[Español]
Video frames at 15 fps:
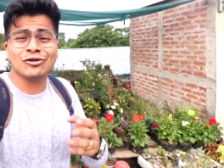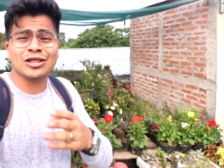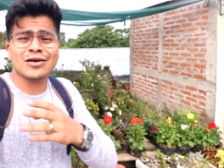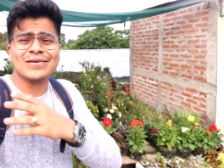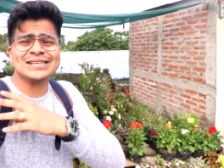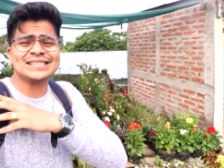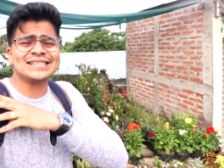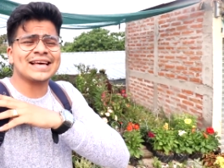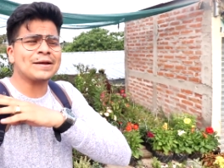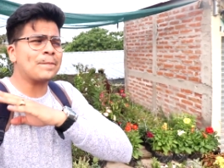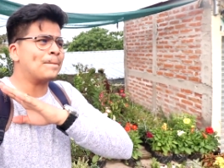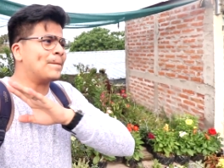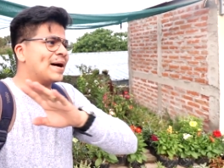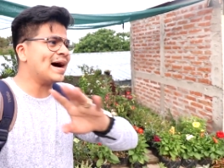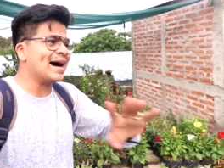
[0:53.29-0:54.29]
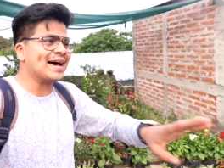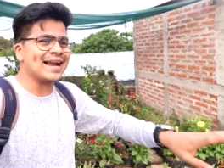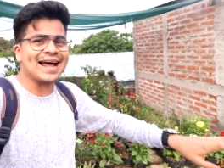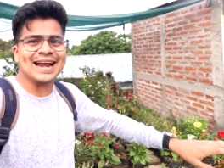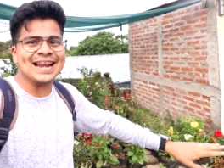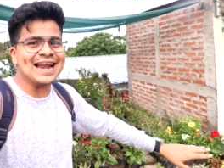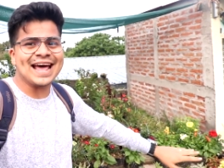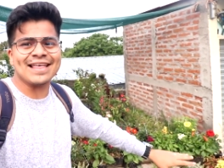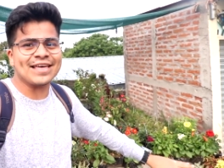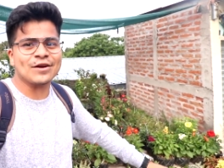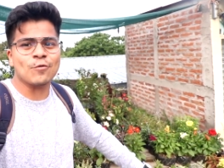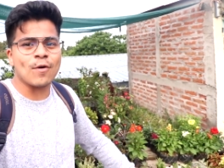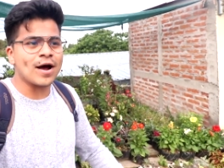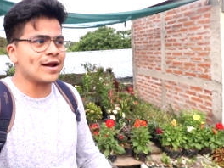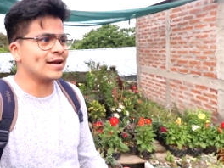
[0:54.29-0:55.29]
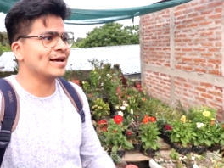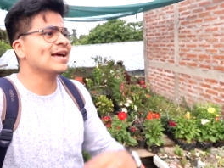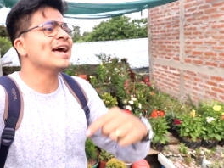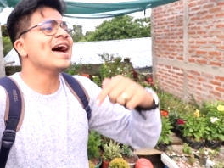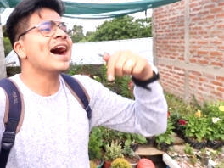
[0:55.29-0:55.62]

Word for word: no deben ser para nada iguales.